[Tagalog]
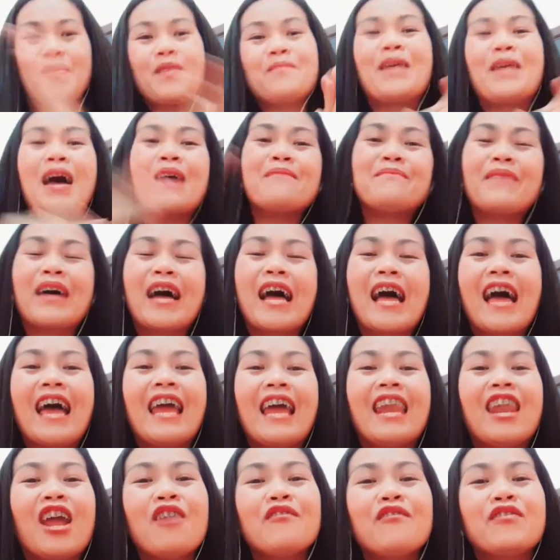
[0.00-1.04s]

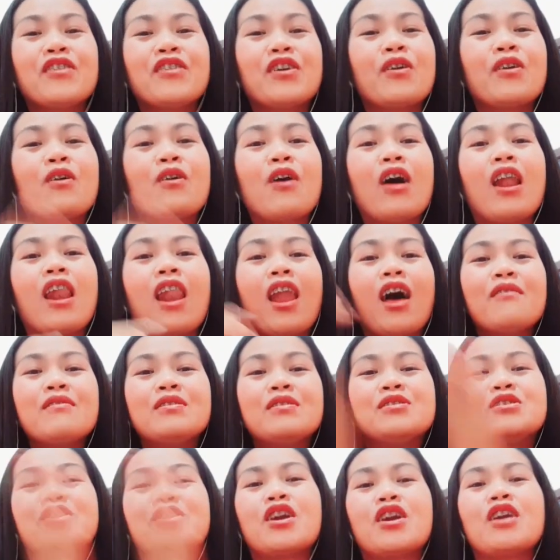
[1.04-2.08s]
Bye-bye. Love you. I love
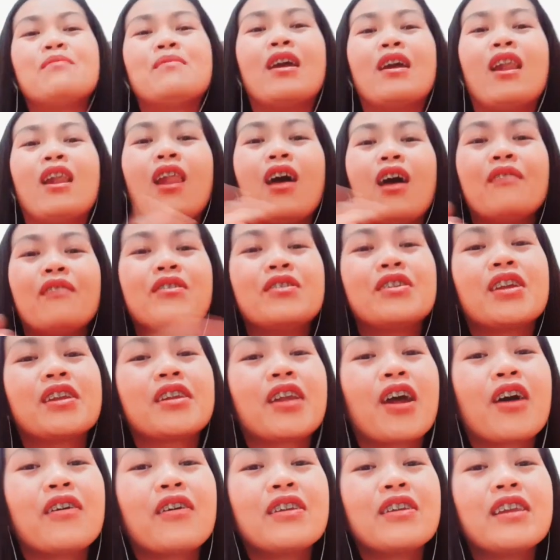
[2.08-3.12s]
you, Jamie. I love you, the
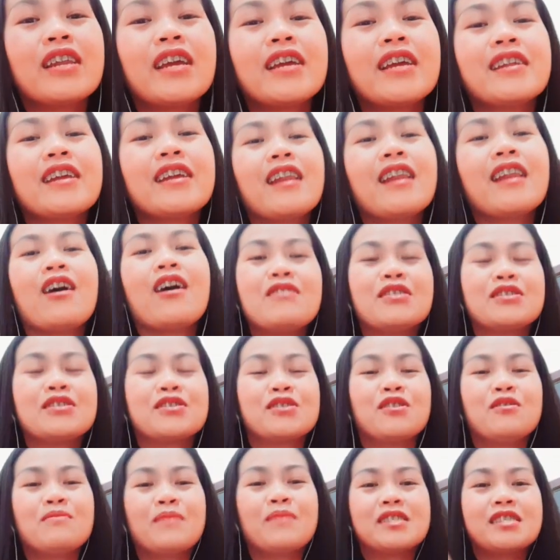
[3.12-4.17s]
Dragon Lady. Love you
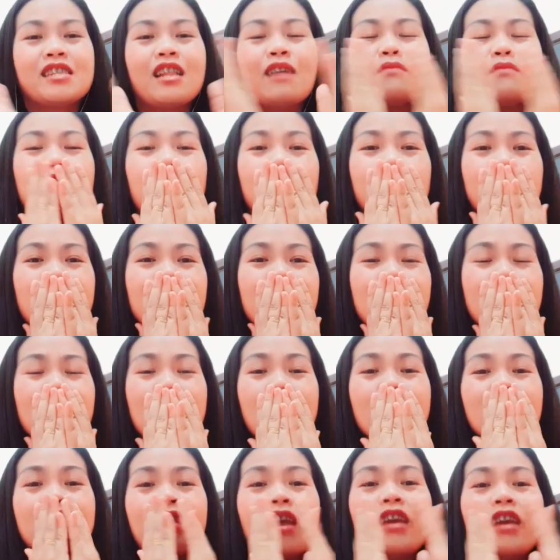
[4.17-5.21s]
so much. Love you.
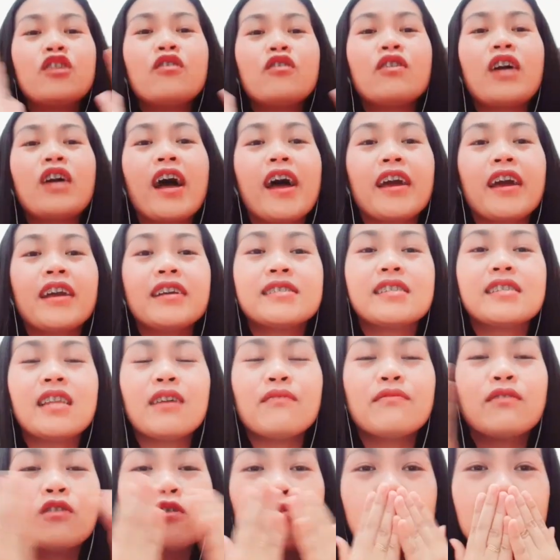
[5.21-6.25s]
Thank you guys.
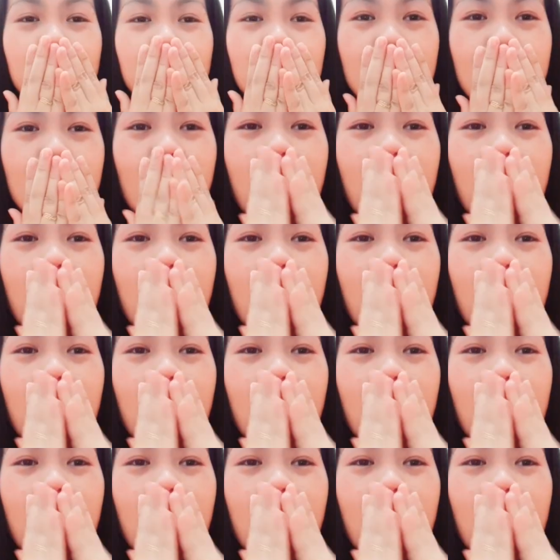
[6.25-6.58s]
Love you.